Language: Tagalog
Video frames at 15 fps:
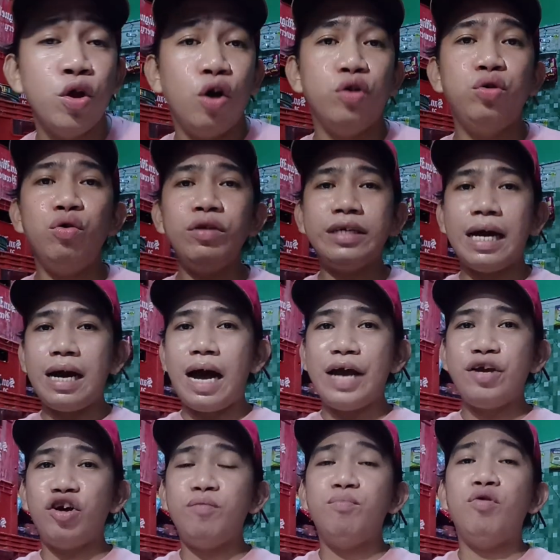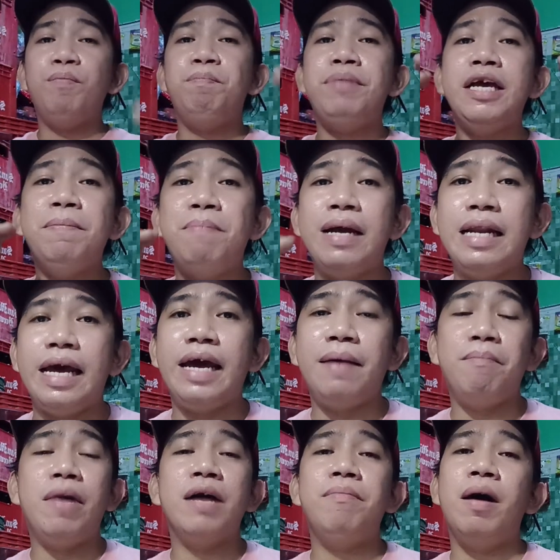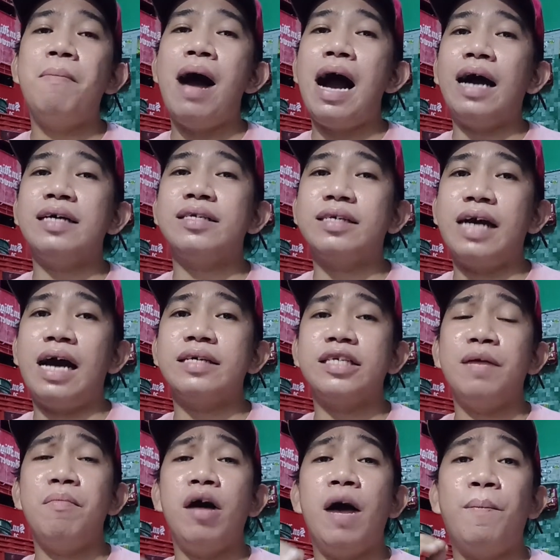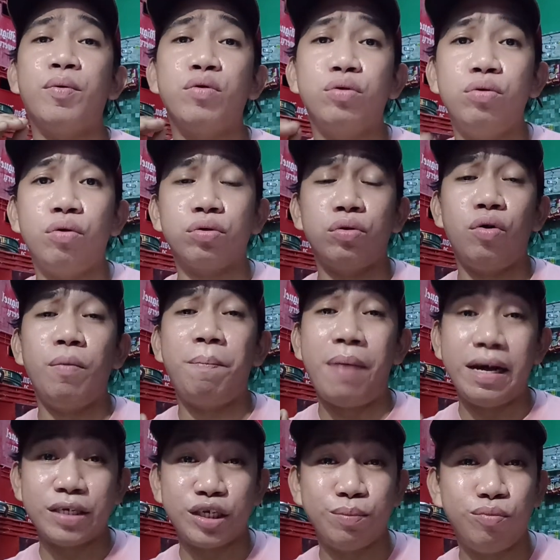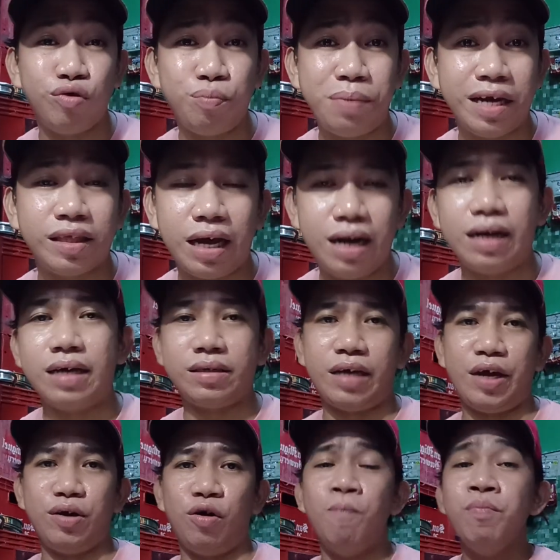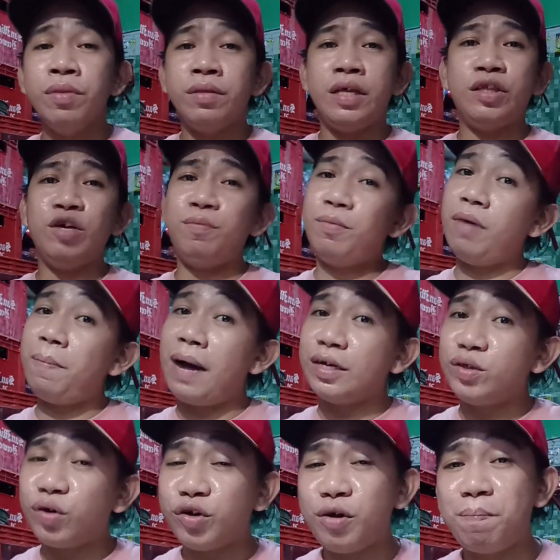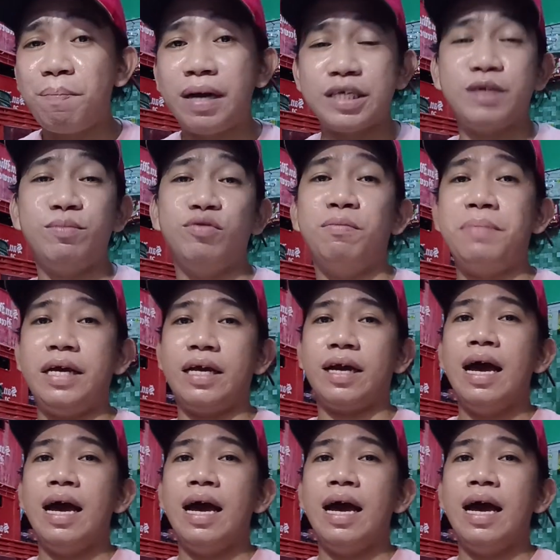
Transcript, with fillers: Doon ka ngayon bibili, magbabakas ka sa mga produktong fast moving talaga sa'yo. Dito pumapasok yung fast moving